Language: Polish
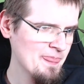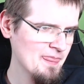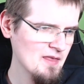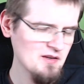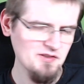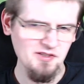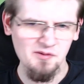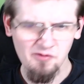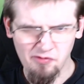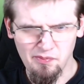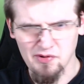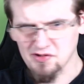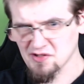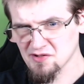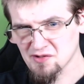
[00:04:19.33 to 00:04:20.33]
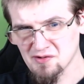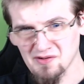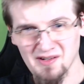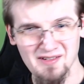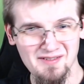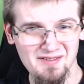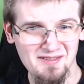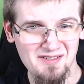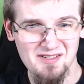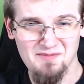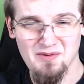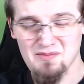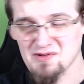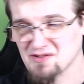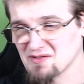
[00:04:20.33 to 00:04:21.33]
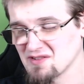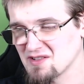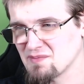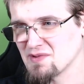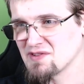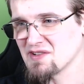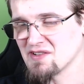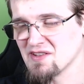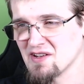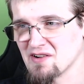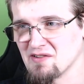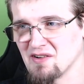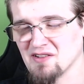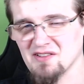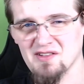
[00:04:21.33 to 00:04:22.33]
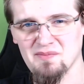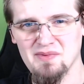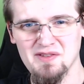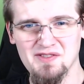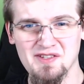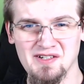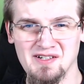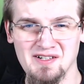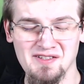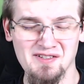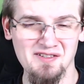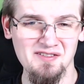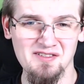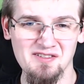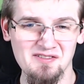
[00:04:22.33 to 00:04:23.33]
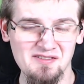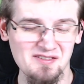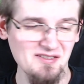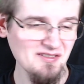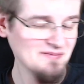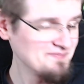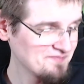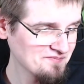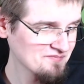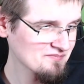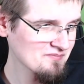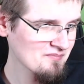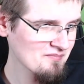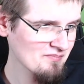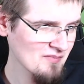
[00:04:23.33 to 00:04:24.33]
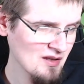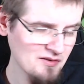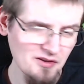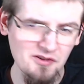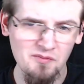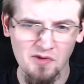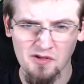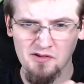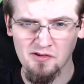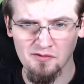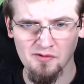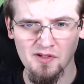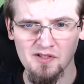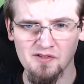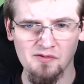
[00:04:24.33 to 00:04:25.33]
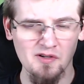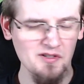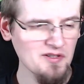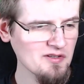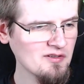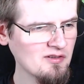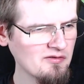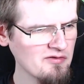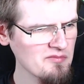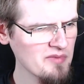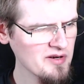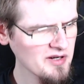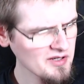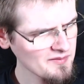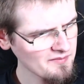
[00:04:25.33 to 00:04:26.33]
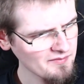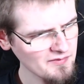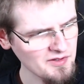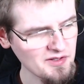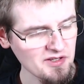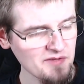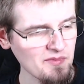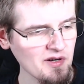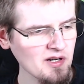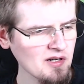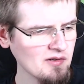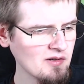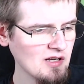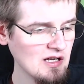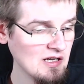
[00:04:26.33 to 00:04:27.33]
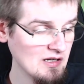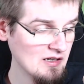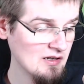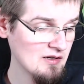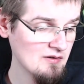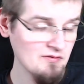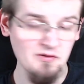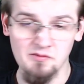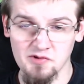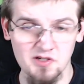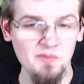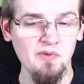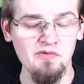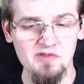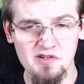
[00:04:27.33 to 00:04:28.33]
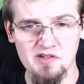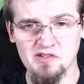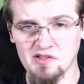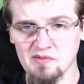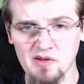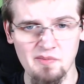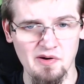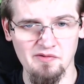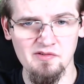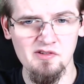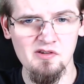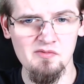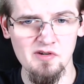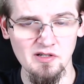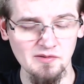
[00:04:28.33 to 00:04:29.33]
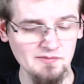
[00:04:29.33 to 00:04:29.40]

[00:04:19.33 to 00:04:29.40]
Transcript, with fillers: są w porządku, ale to nie jest po prostu nic specjalnego. Ani ta Pizza Hut, ani ten ten. Natomiast tutaj, słuchajcie, oven bake i ten smak. No muszę powiedzieć, że są naprawdę dobre.